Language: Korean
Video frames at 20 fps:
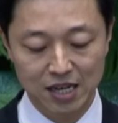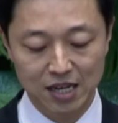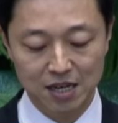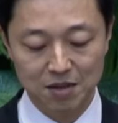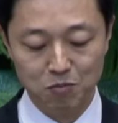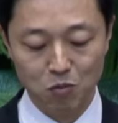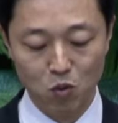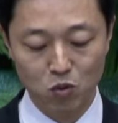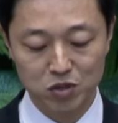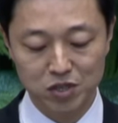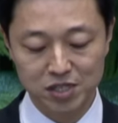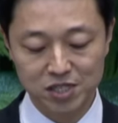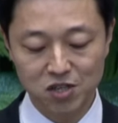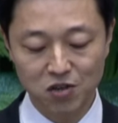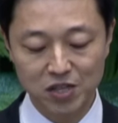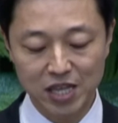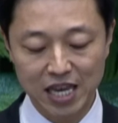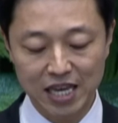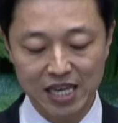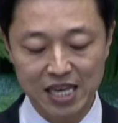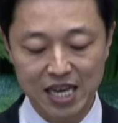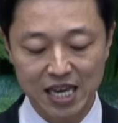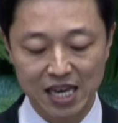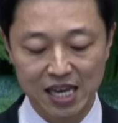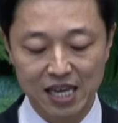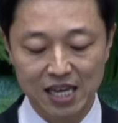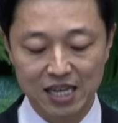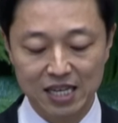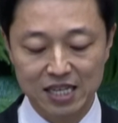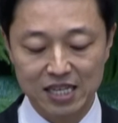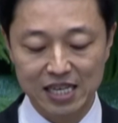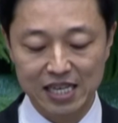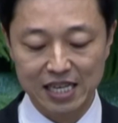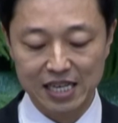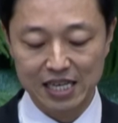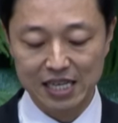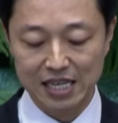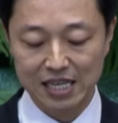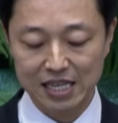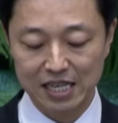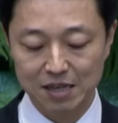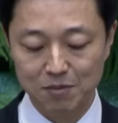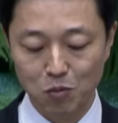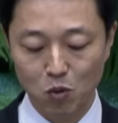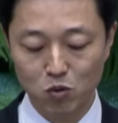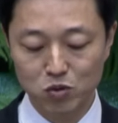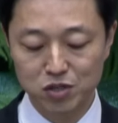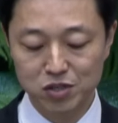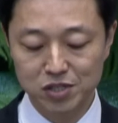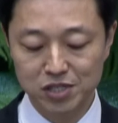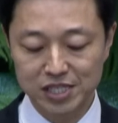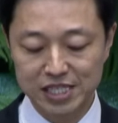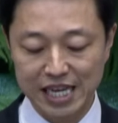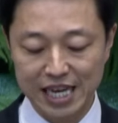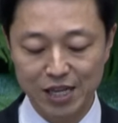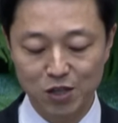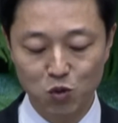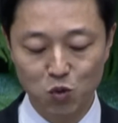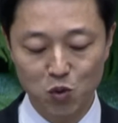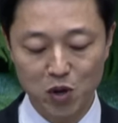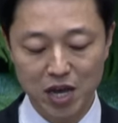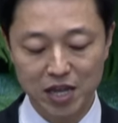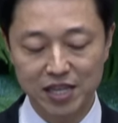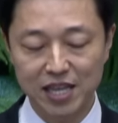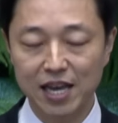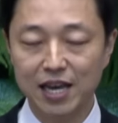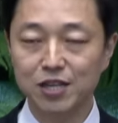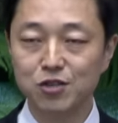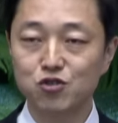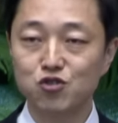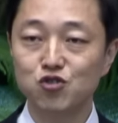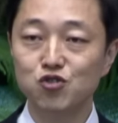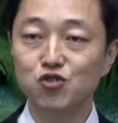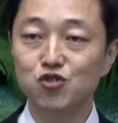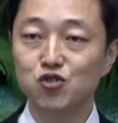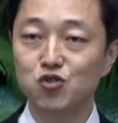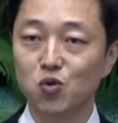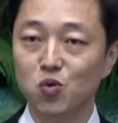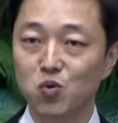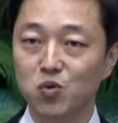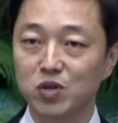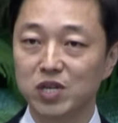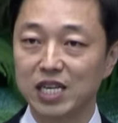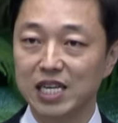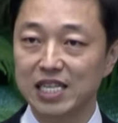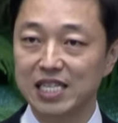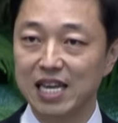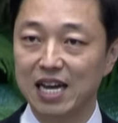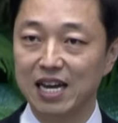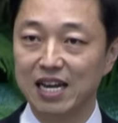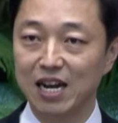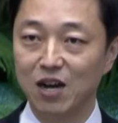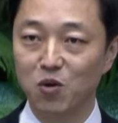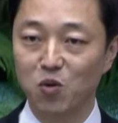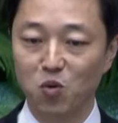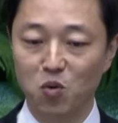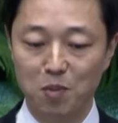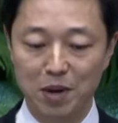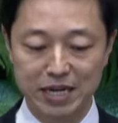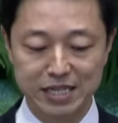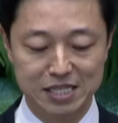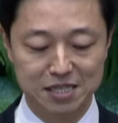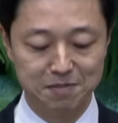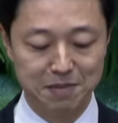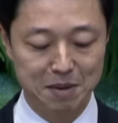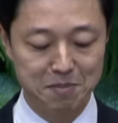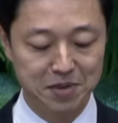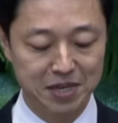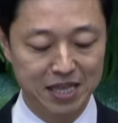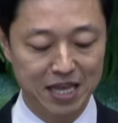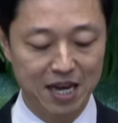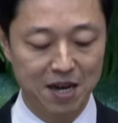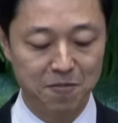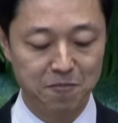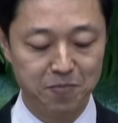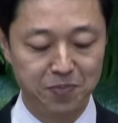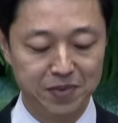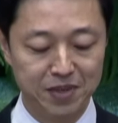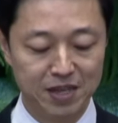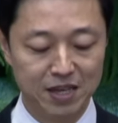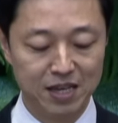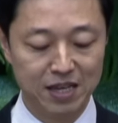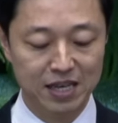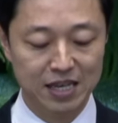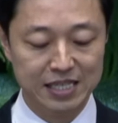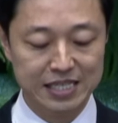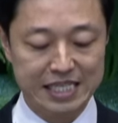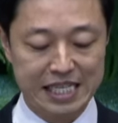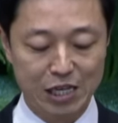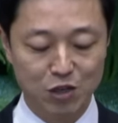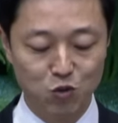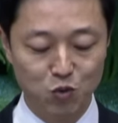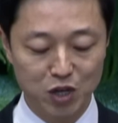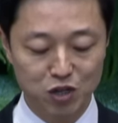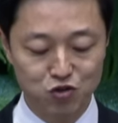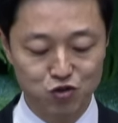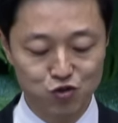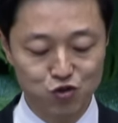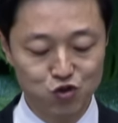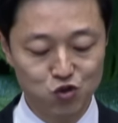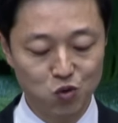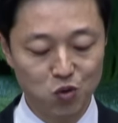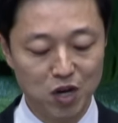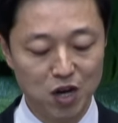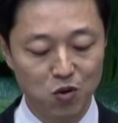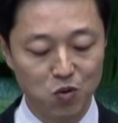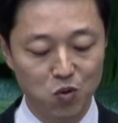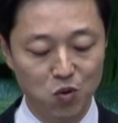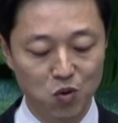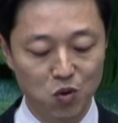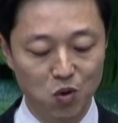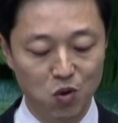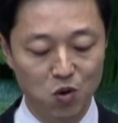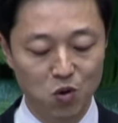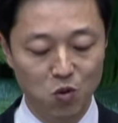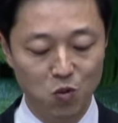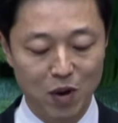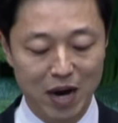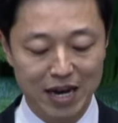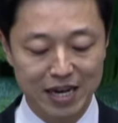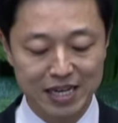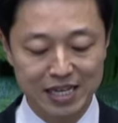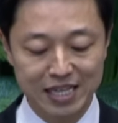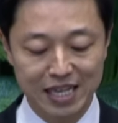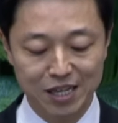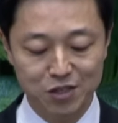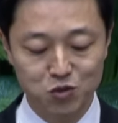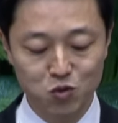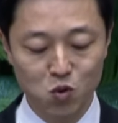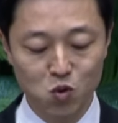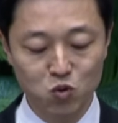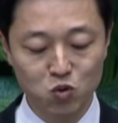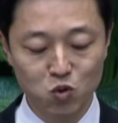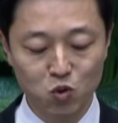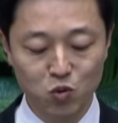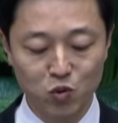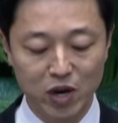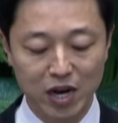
모든 선행이 이 모든 제도에 대한 순종이다라고 말씀합니다. 제도에 순종하고 왕이나 총독과